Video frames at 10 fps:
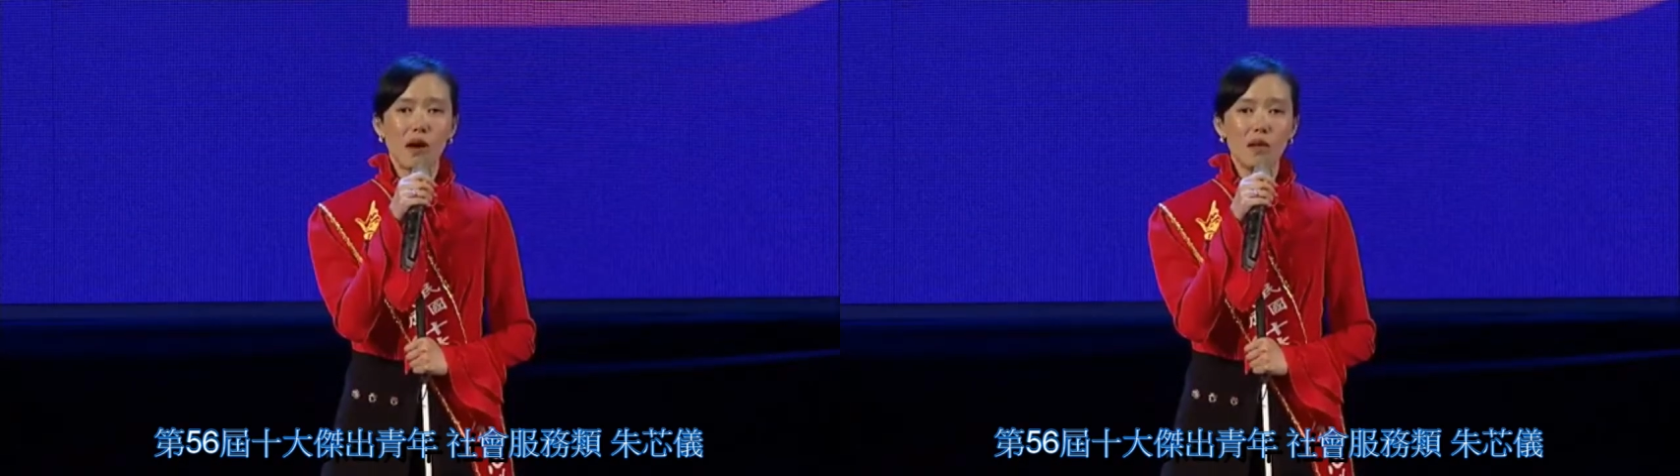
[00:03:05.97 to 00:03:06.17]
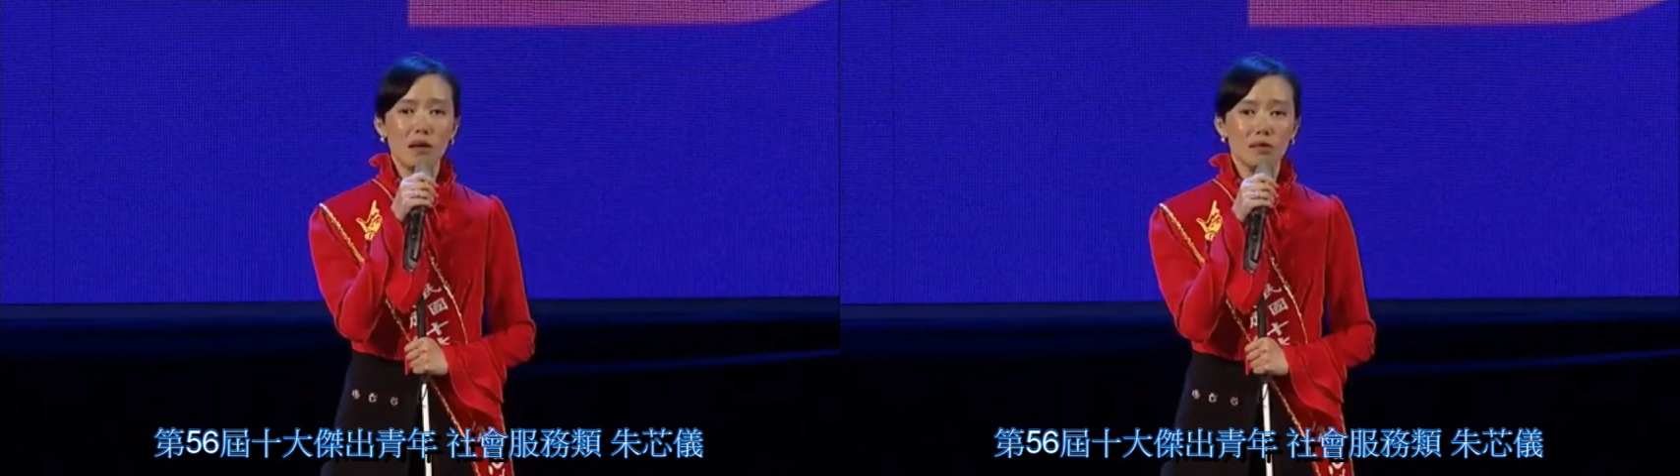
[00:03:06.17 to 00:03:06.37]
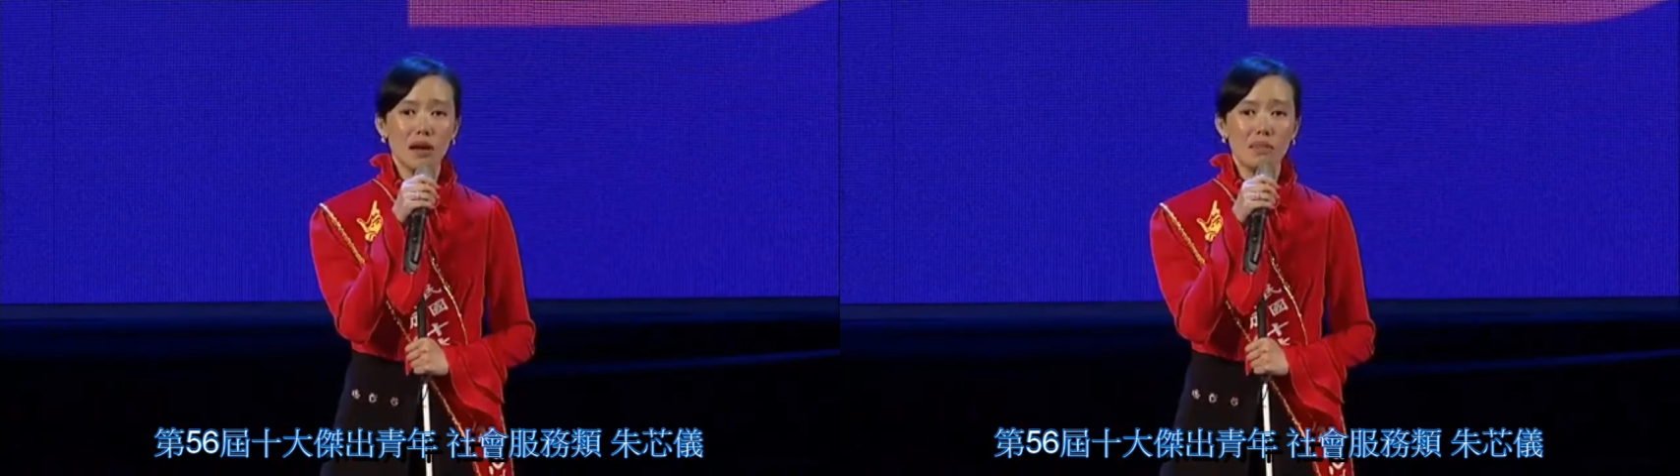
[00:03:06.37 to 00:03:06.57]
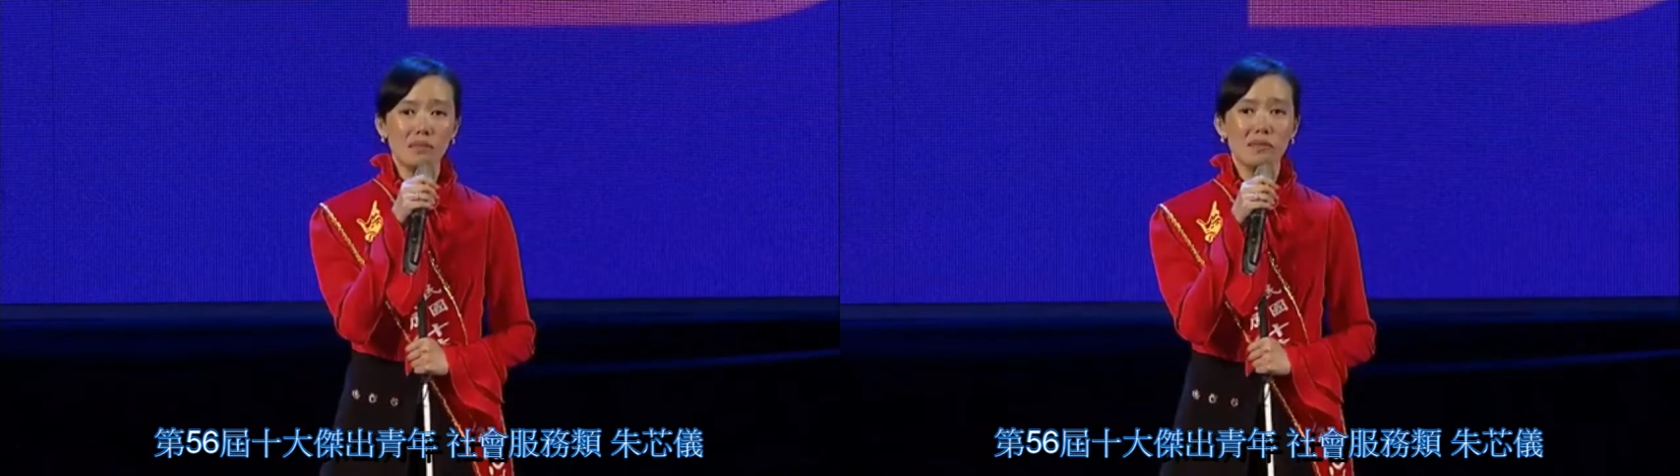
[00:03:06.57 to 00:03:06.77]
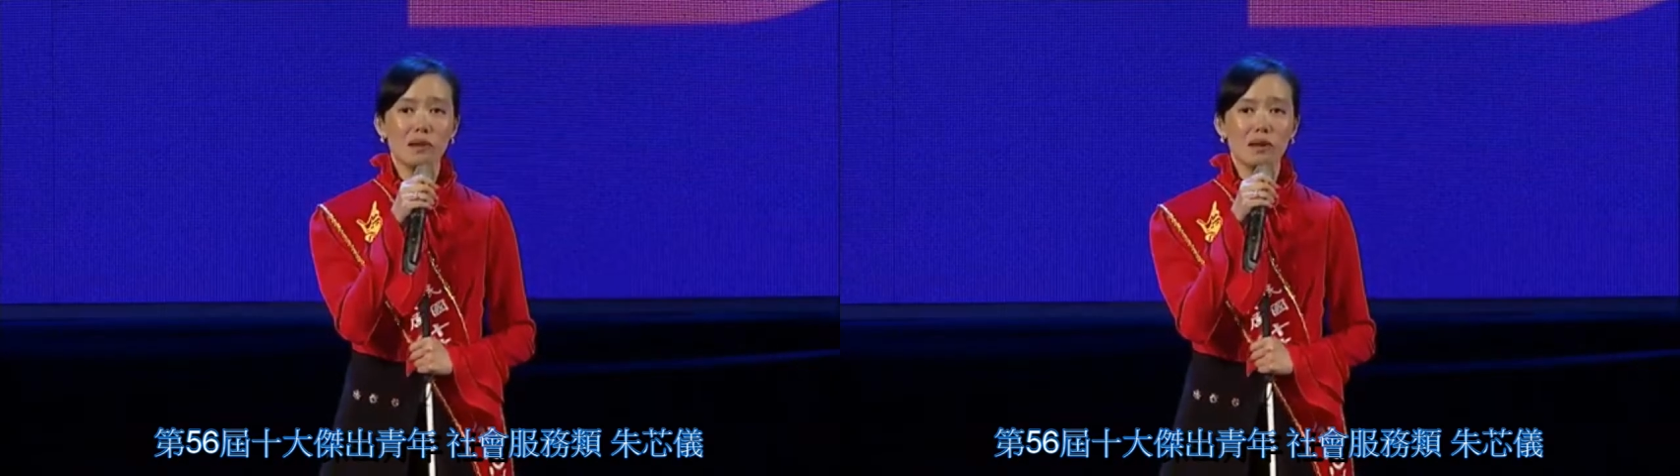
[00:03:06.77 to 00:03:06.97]
往外
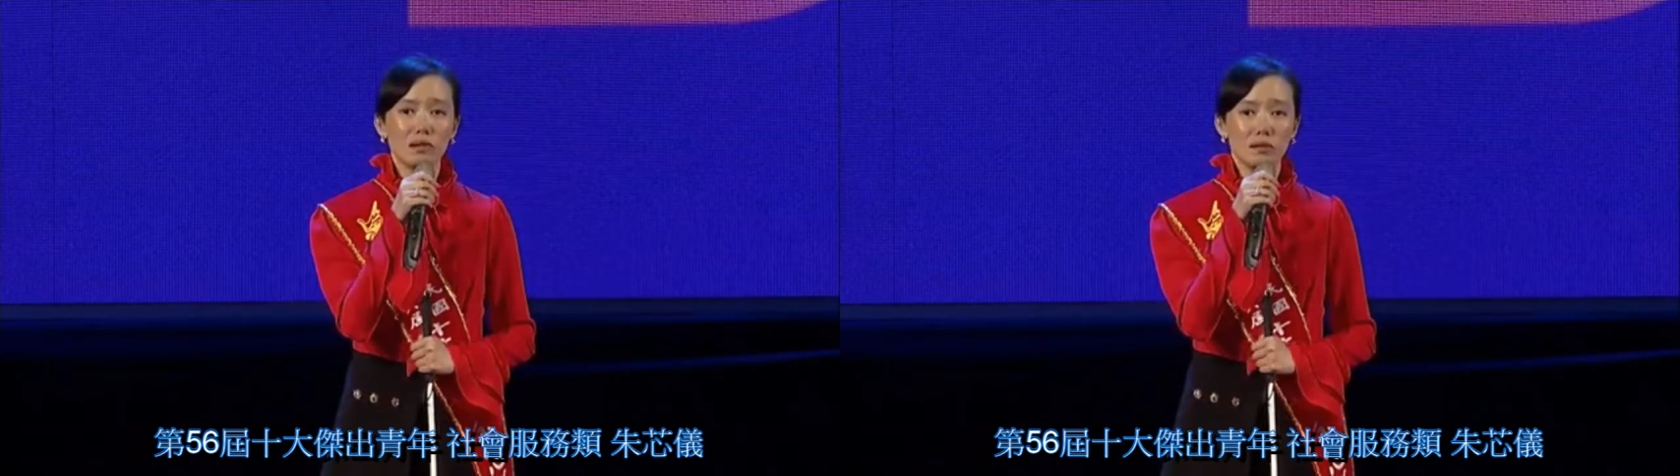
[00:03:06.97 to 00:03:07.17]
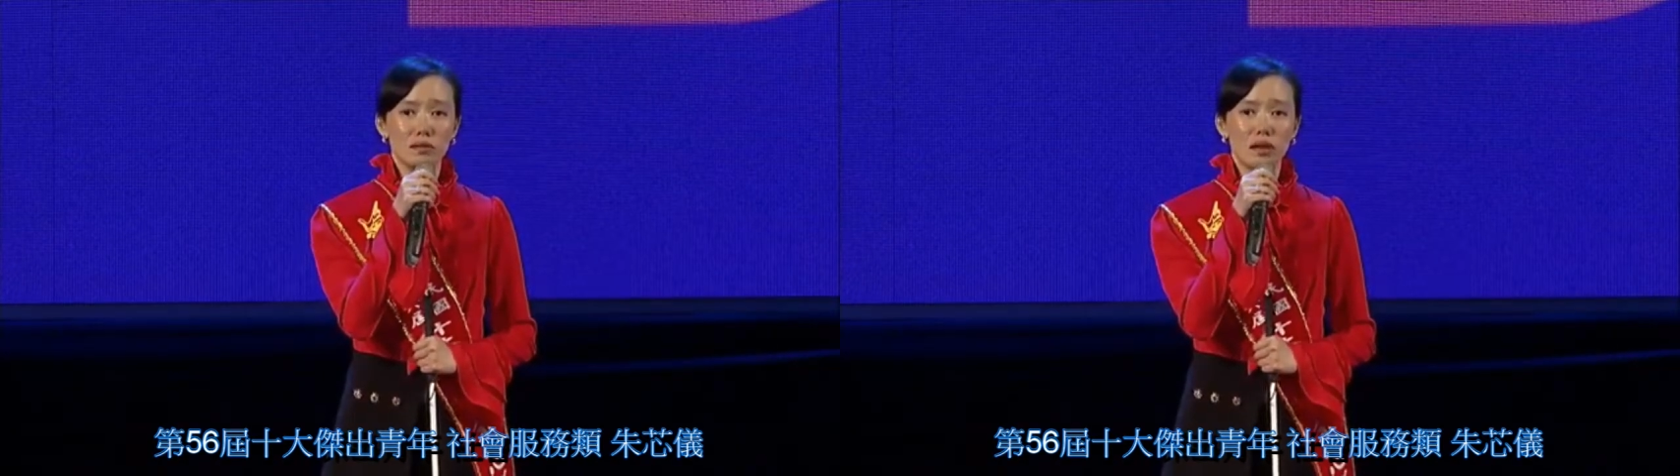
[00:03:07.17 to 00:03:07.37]
传播，